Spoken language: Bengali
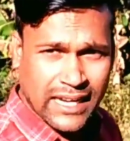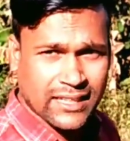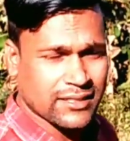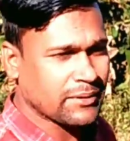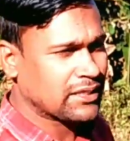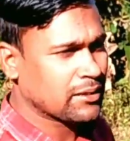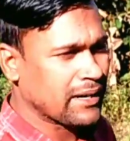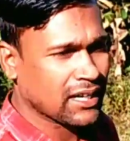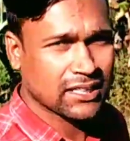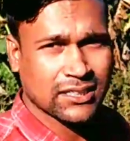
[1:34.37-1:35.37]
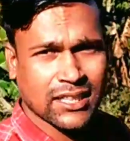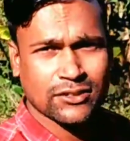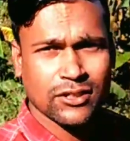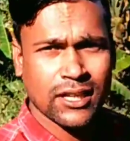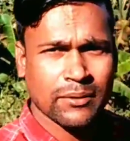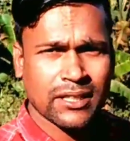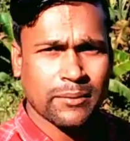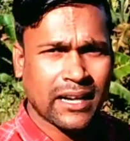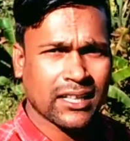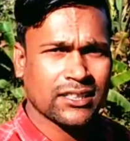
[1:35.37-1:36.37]
জায়গা আছে আমাদের বাংলাদেশ অ্যাকচুয়ালি আমাদের
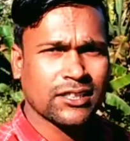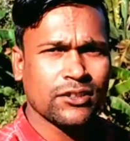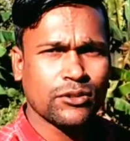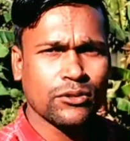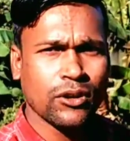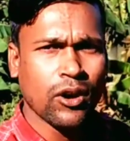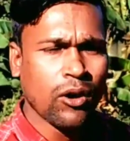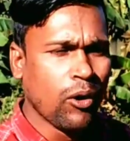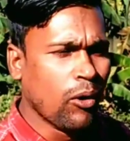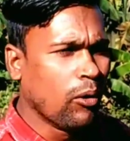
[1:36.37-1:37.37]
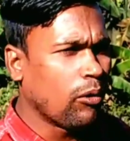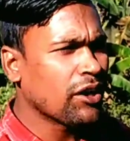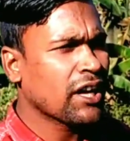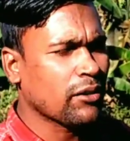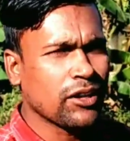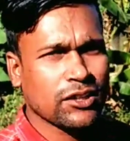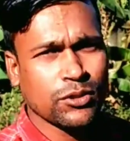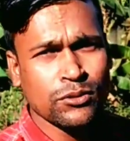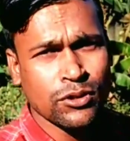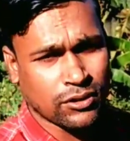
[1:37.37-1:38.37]
বাংলাদেশ কিন্তু অনেক অনেক
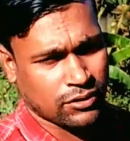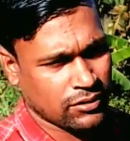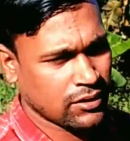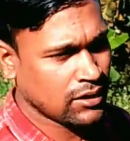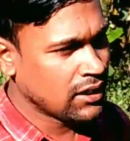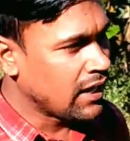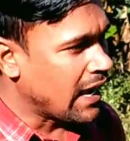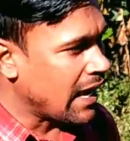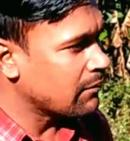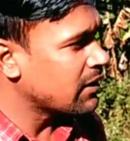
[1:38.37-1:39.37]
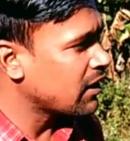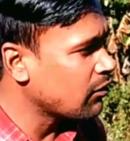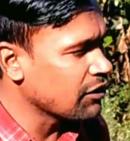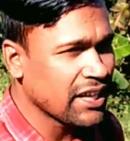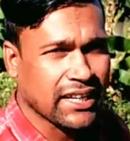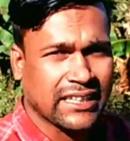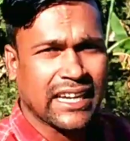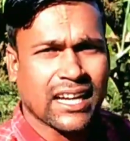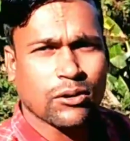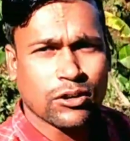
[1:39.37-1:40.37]
সুন্দর আমরা অনেক
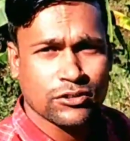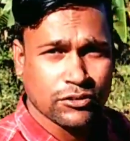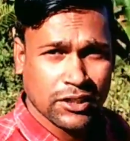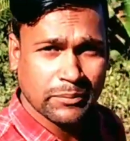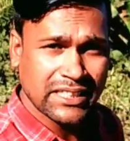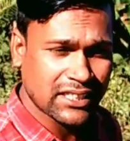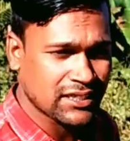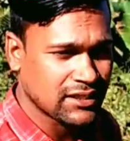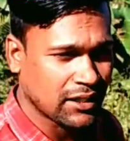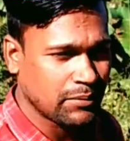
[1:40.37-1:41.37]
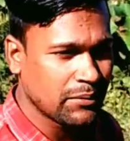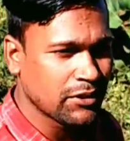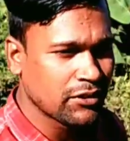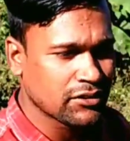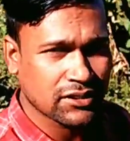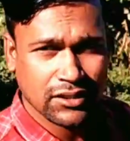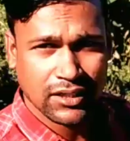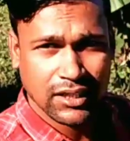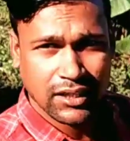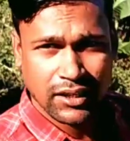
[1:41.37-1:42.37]
টাকা খরচ করে বিদেশে যাই বিভিন্ন
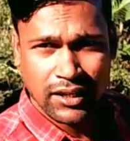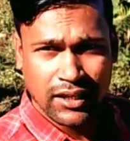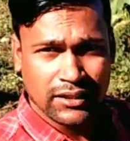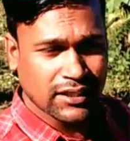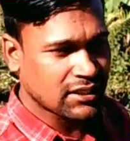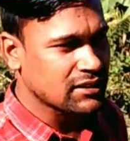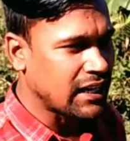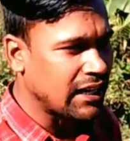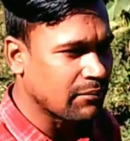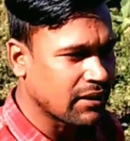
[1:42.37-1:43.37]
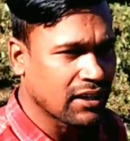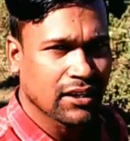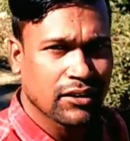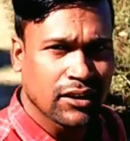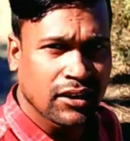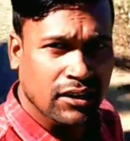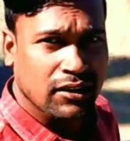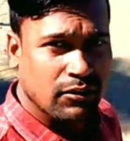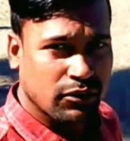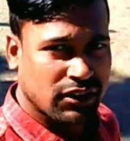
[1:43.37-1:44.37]
দেশে যাই আমরা
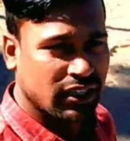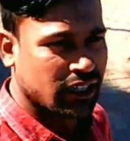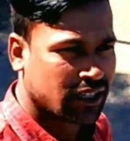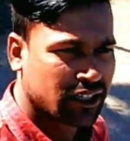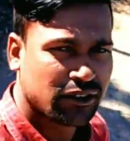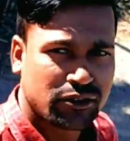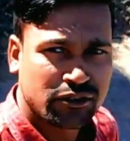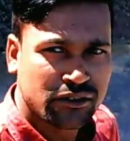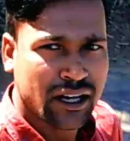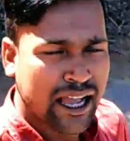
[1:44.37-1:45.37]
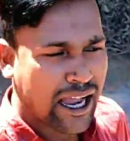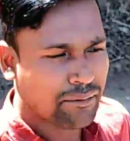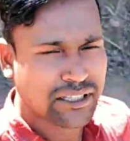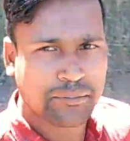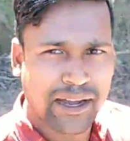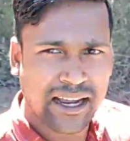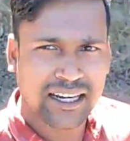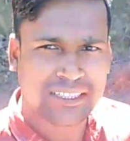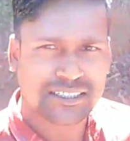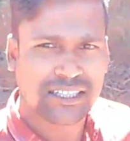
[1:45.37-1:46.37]
ঘুরতে কিন্তু আমাদের
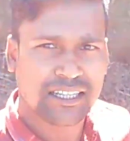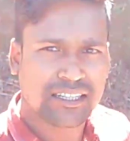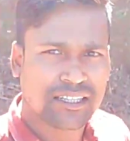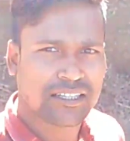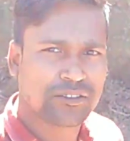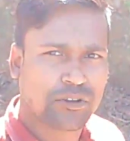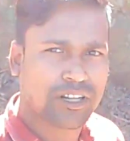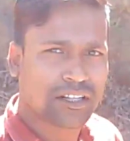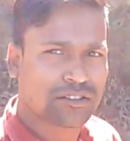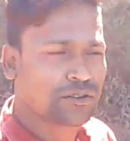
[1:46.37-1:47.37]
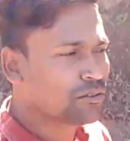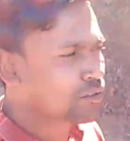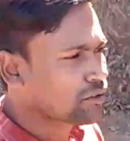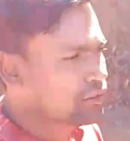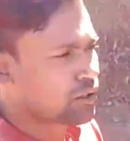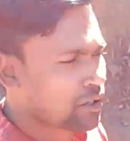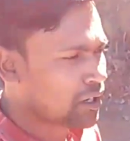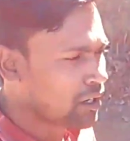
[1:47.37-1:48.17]
বাংলাদেশেই কিন্তু অনেক সুন্দর সুন্দর